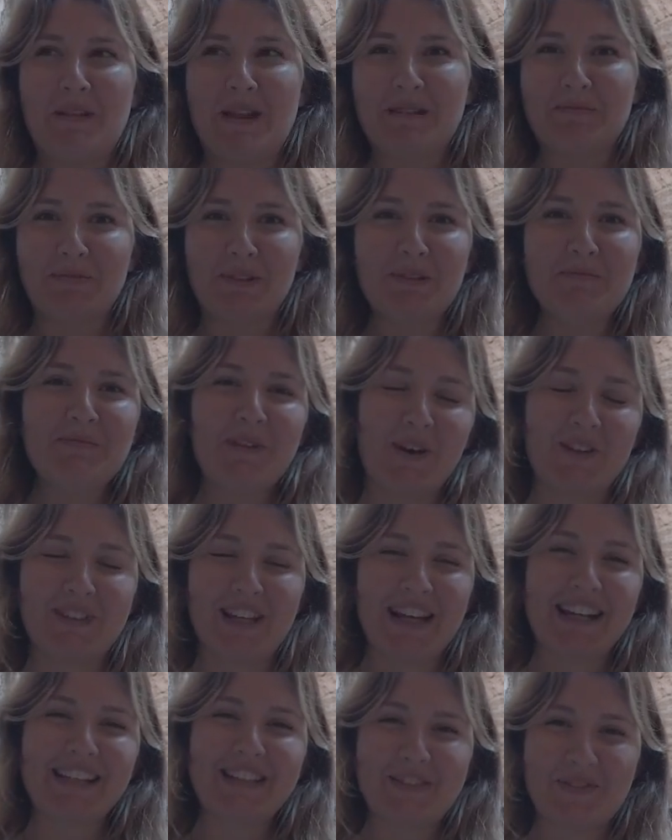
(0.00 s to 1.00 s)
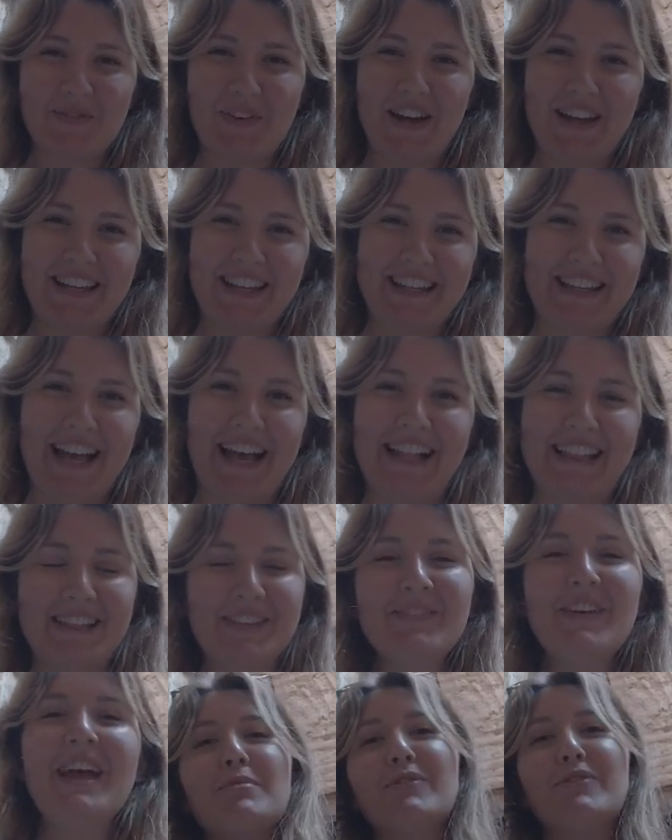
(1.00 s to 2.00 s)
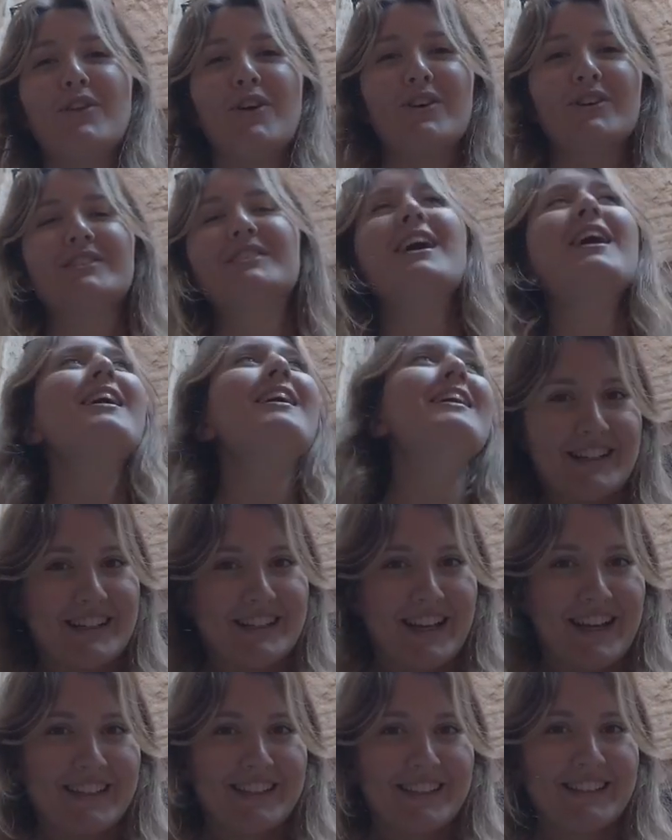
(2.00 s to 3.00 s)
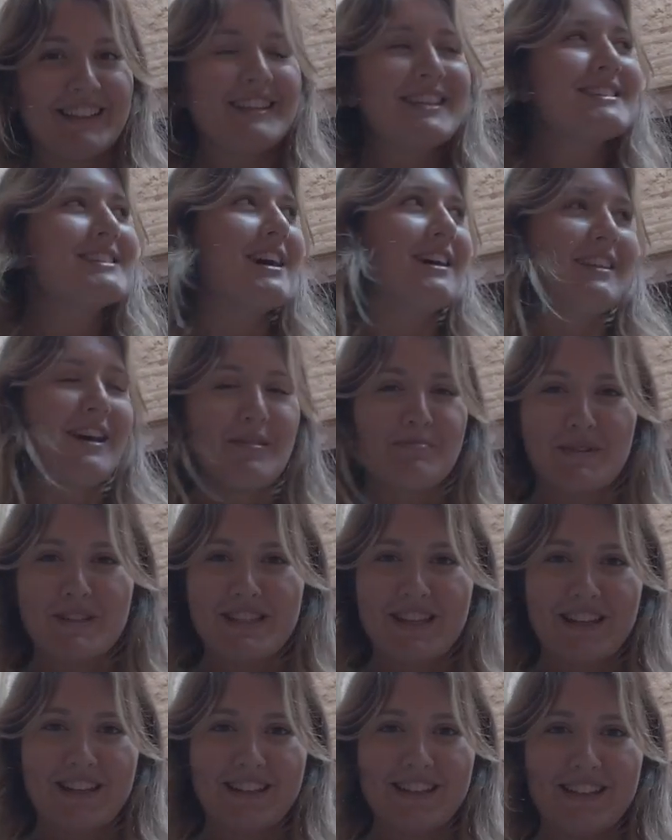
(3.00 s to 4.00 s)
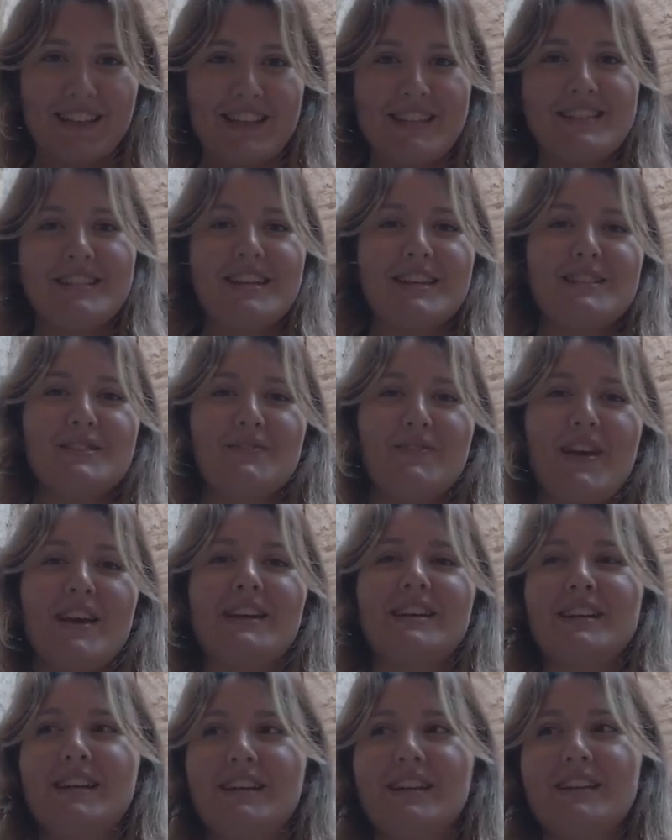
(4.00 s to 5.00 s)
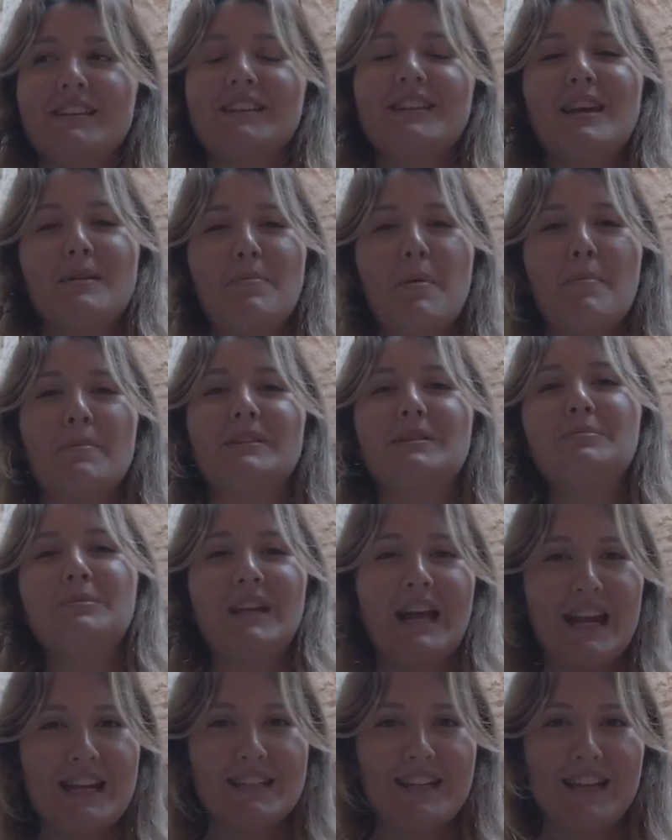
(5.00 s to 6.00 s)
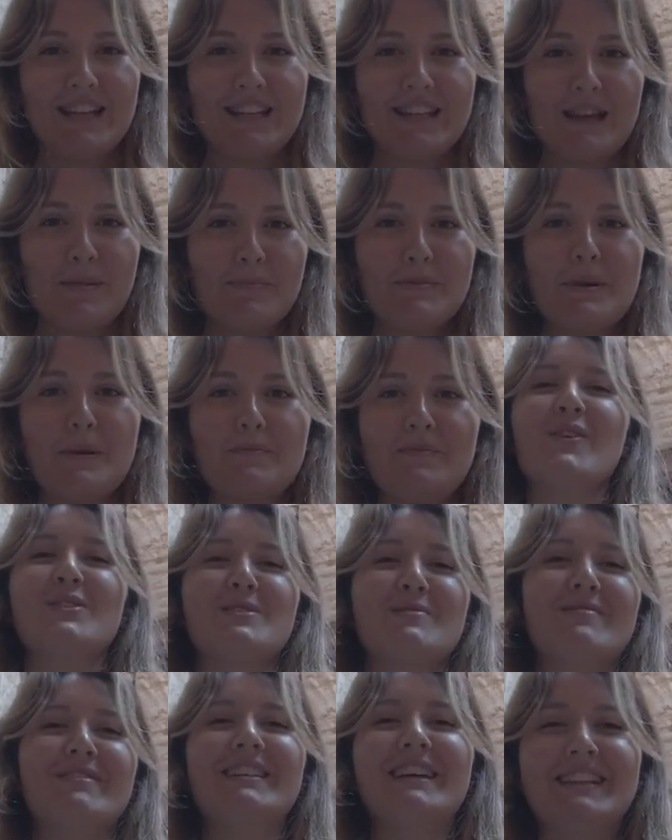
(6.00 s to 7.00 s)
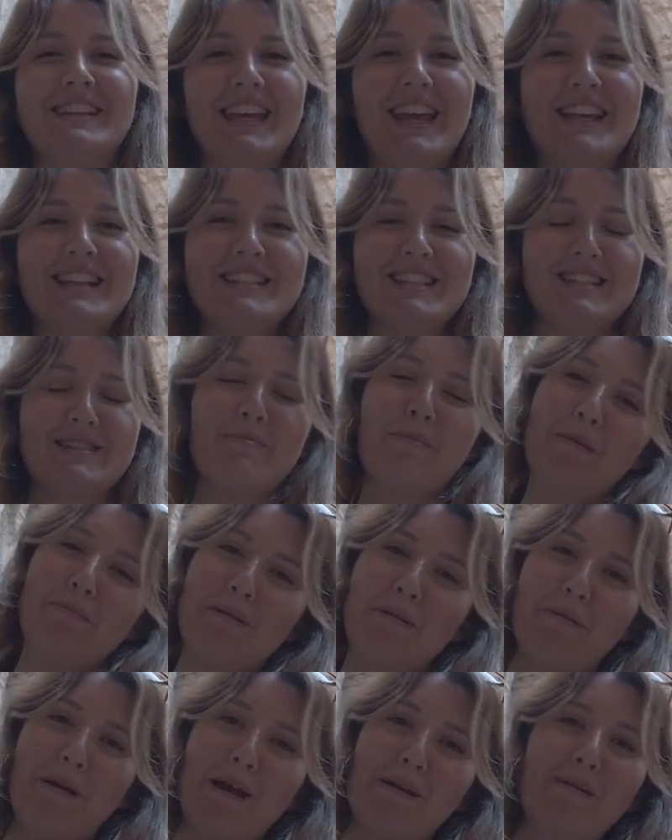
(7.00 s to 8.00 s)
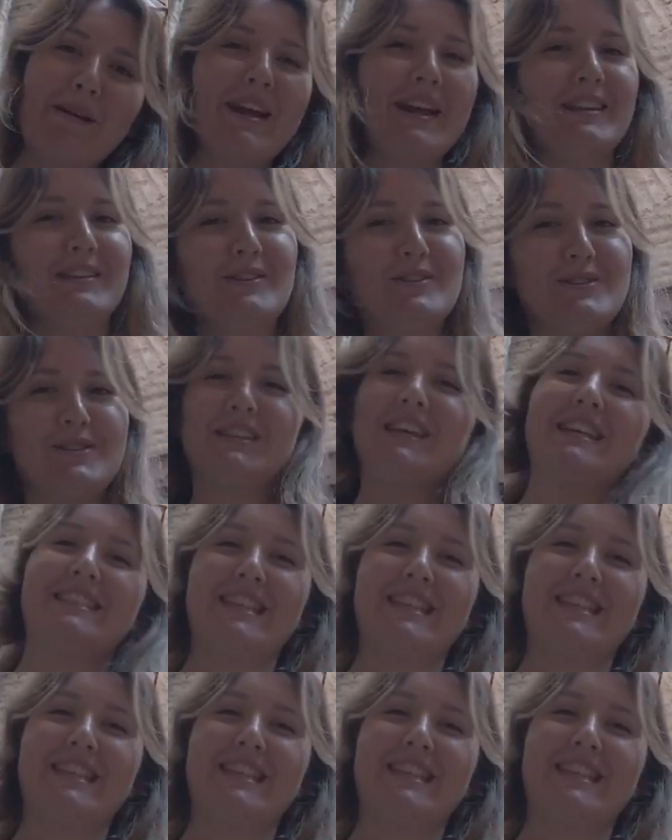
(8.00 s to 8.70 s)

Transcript: bir bilet bulup koşarak İspanya'ya geldim. Bu vlogda Granada'dayız. Alhambra Sarayı'nı gezeceğiz ve Granada'da yapamadığım diğer şeyleri yapacağım. O zaman hadi gelin siz de benimle beraber Endülüs'ü